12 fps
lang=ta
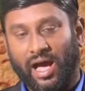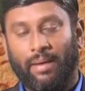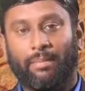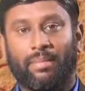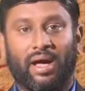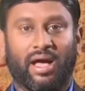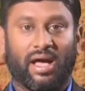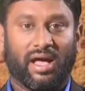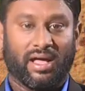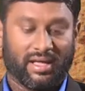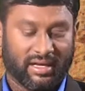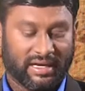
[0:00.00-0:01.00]
அம்மா
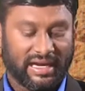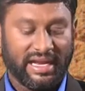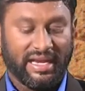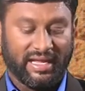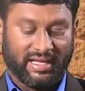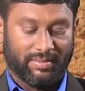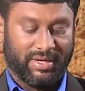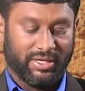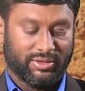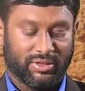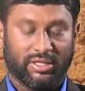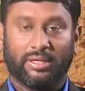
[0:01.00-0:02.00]
கிளினிக்
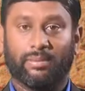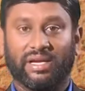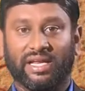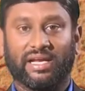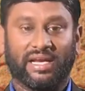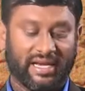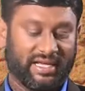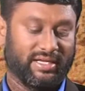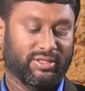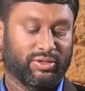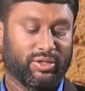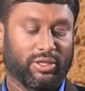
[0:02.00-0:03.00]
அப்படின்னு சொல்லிட்டு மினி
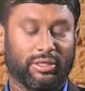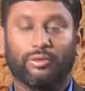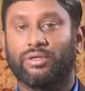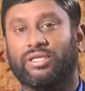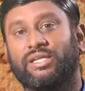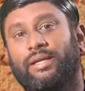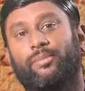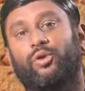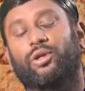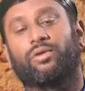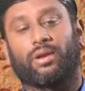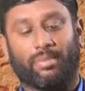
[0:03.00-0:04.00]
கிளினிக்னு சொல்லிட்டு ஒரு திட்டம்
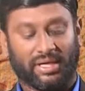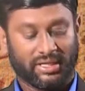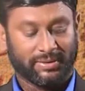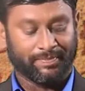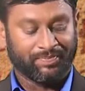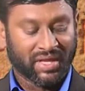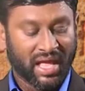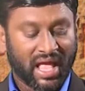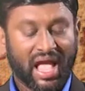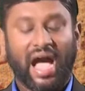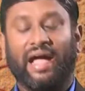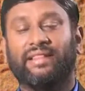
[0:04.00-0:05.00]
கொண்டு வரப்பட்டது
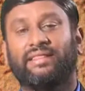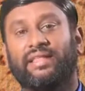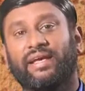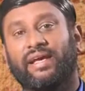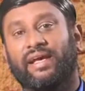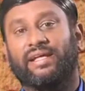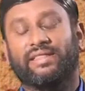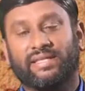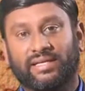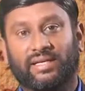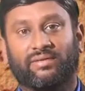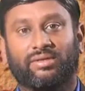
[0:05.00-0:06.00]
அந்த
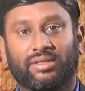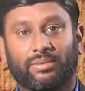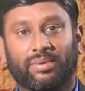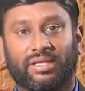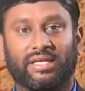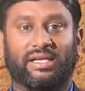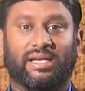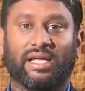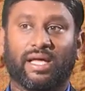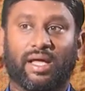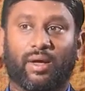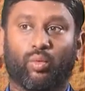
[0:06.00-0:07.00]
திட்டம் வந்து
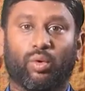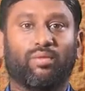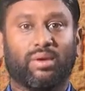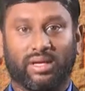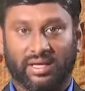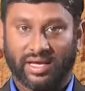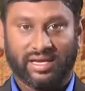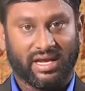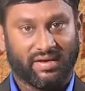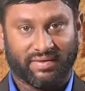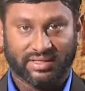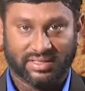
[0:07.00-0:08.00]
பார்த்திங்கன்னா ஒவ்வொரு
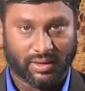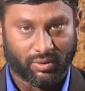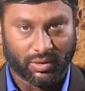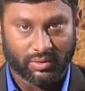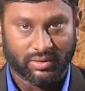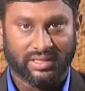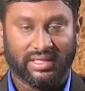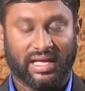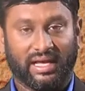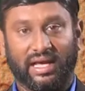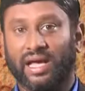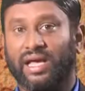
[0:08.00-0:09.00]
ஏரியா வைஸாக கொண்டு
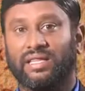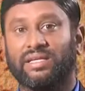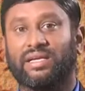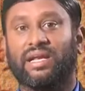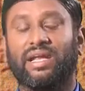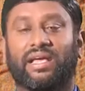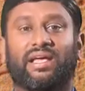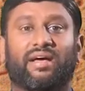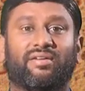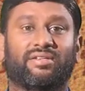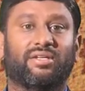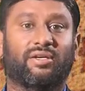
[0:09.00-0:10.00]
வந்திருந்தாங்க அது
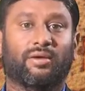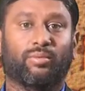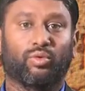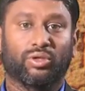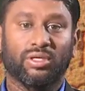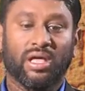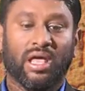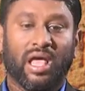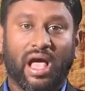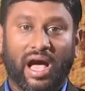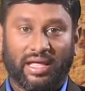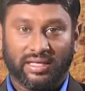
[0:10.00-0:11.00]
கிளினிக்காக வச்சுருக்கும் போது
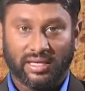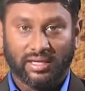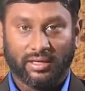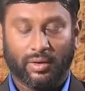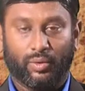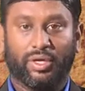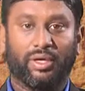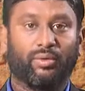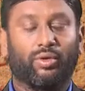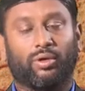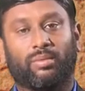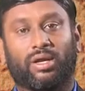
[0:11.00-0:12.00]
அதில் இருக்கக்கூடிய
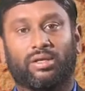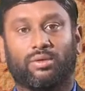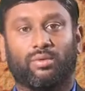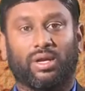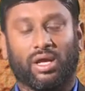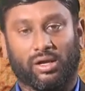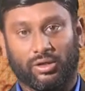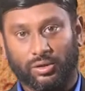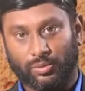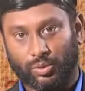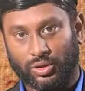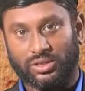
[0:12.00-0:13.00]
ஒரு
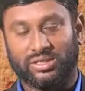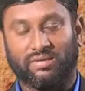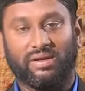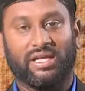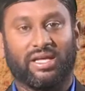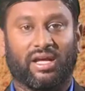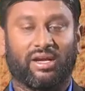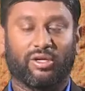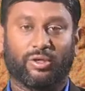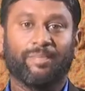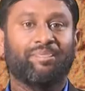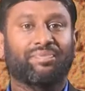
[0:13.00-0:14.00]
மருத்துவராகட்டும் ஒரு
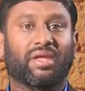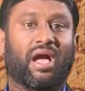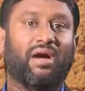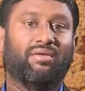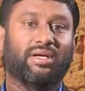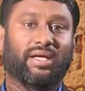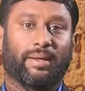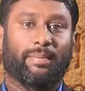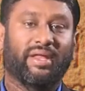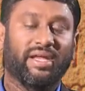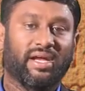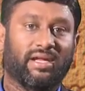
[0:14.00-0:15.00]
செவிலியராகட்டும் அவங்க
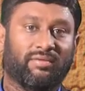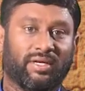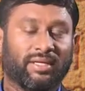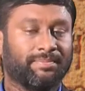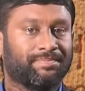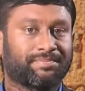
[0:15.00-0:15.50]
பெரிய அளவில்